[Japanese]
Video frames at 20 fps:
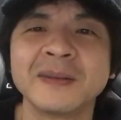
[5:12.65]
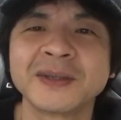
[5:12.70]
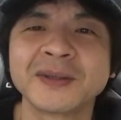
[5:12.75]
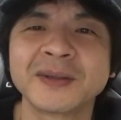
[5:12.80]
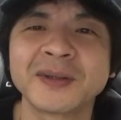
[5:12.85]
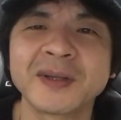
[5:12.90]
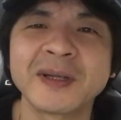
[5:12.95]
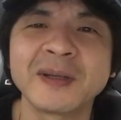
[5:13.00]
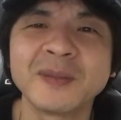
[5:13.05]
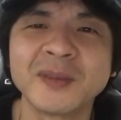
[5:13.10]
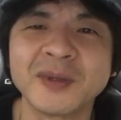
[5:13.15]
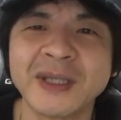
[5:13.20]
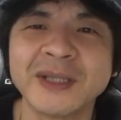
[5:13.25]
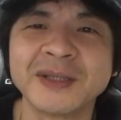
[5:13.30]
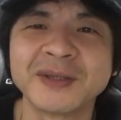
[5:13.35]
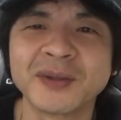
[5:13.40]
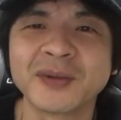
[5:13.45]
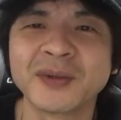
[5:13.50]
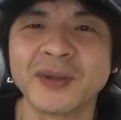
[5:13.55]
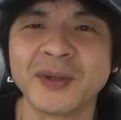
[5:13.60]
それも
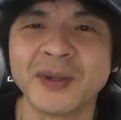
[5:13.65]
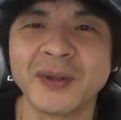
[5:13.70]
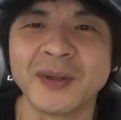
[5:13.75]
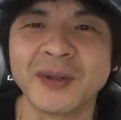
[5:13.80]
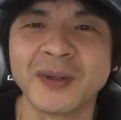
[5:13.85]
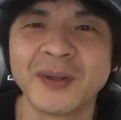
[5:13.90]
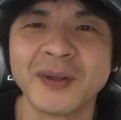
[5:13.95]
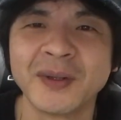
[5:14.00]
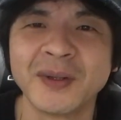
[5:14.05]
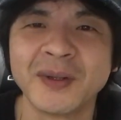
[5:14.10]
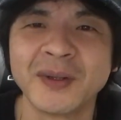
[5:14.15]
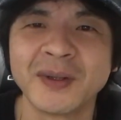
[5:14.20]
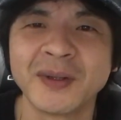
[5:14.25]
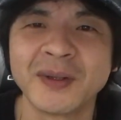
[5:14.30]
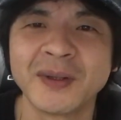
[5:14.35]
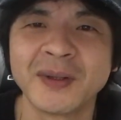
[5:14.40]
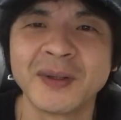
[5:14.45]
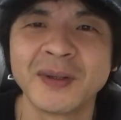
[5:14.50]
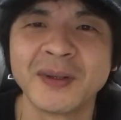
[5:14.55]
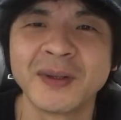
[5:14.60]
ね、ちょっと、
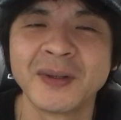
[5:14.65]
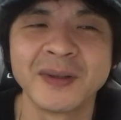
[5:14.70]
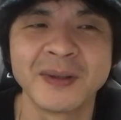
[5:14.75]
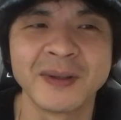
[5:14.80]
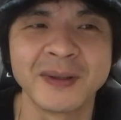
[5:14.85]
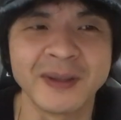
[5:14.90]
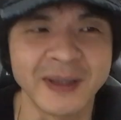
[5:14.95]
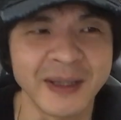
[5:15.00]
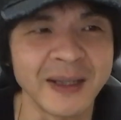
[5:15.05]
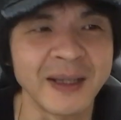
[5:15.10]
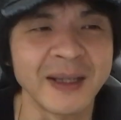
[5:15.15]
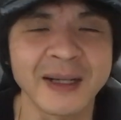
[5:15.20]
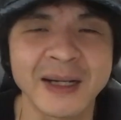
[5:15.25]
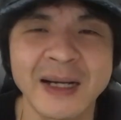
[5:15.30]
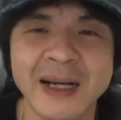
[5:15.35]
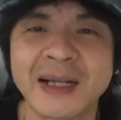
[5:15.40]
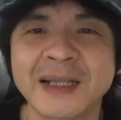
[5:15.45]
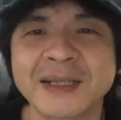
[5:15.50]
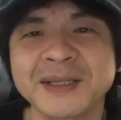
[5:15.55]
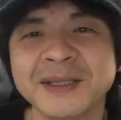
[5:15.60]
ね、
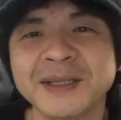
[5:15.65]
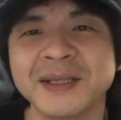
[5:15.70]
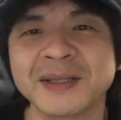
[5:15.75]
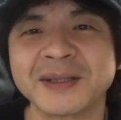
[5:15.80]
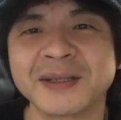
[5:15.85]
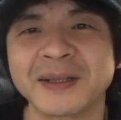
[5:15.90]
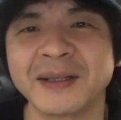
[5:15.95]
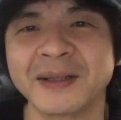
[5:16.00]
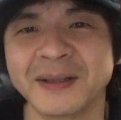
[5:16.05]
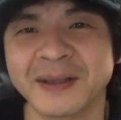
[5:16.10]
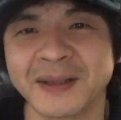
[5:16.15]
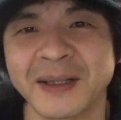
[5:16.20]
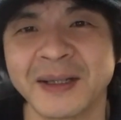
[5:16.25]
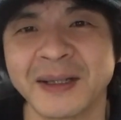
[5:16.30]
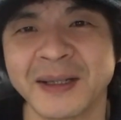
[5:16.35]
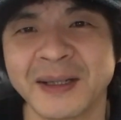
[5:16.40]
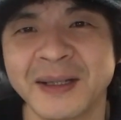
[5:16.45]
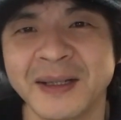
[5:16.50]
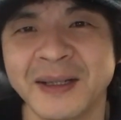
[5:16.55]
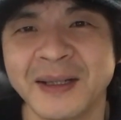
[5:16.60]
悲しいですから
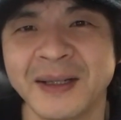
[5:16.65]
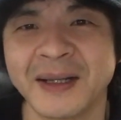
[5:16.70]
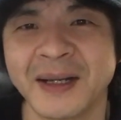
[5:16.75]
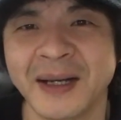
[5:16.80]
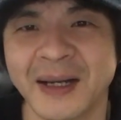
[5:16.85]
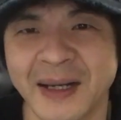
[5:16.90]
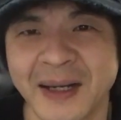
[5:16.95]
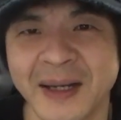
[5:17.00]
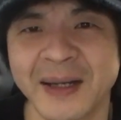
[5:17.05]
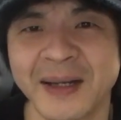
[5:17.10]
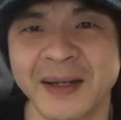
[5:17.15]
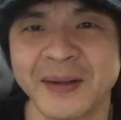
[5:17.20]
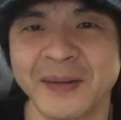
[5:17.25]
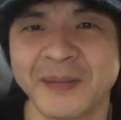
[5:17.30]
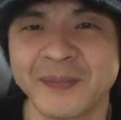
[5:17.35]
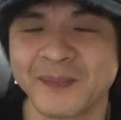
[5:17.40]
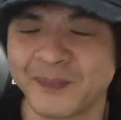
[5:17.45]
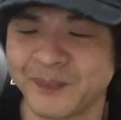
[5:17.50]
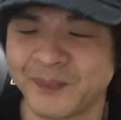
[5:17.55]
ね。はい。